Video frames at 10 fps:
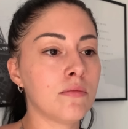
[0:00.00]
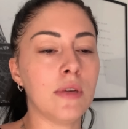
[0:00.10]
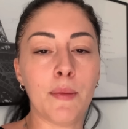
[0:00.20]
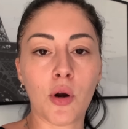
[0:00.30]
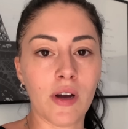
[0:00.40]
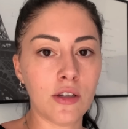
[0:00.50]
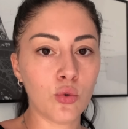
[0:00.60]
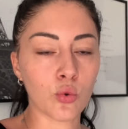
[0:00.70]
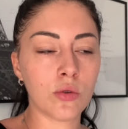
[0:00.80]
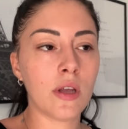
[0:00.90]
le provate
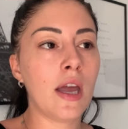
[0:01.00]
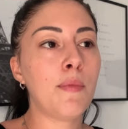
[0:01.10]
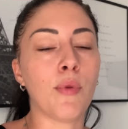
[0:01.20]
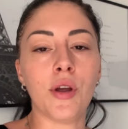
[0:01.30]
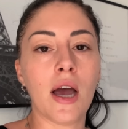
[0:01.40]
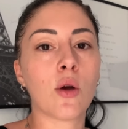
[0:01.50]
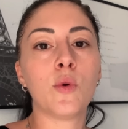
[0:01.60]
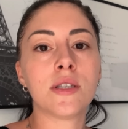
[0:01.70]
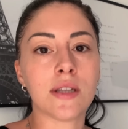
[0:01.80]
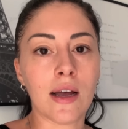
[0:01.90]
tutte e poi
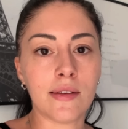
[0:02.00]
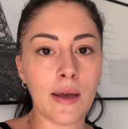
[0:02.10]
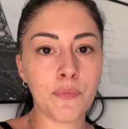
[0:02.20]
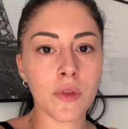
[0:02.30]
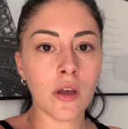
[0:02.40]
acquistate